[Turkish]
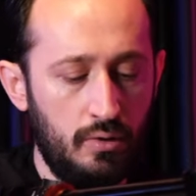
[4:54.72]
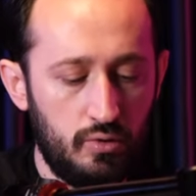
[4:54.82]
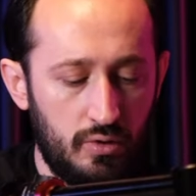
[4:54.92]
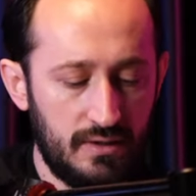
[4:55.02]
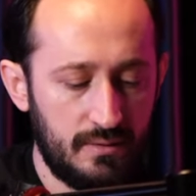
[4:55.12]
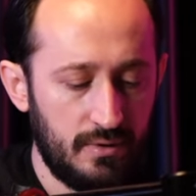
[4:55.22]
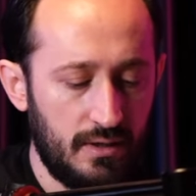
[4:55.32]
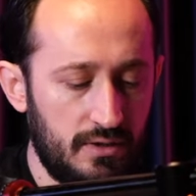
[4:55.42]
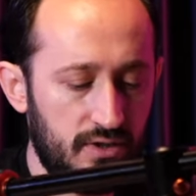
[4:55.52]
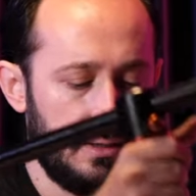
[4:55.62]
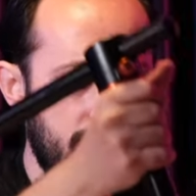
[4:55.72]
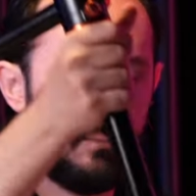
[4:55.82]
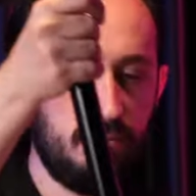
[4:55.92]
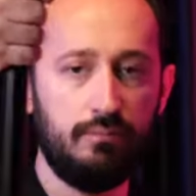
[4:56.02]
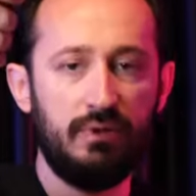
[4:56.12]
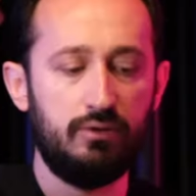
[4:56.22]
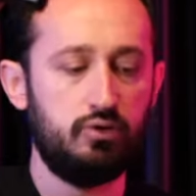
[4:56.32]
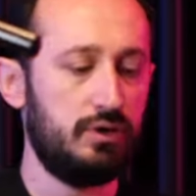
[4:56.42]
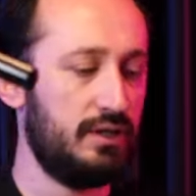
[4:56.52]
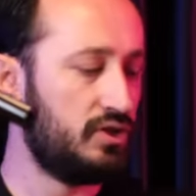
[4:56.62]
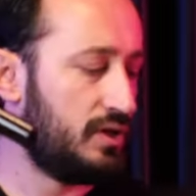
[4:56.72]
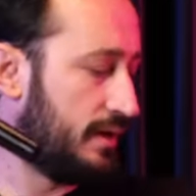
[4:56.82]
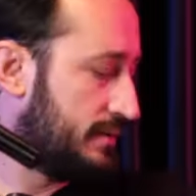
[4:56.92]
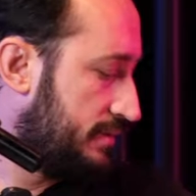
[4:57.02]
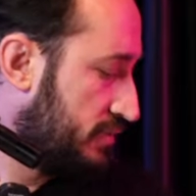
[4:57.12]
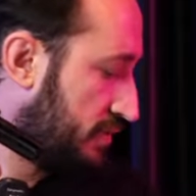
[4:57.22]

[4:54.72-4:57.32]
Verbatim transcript: Şu kısmını açalım. Bakın şurayı çıkarttım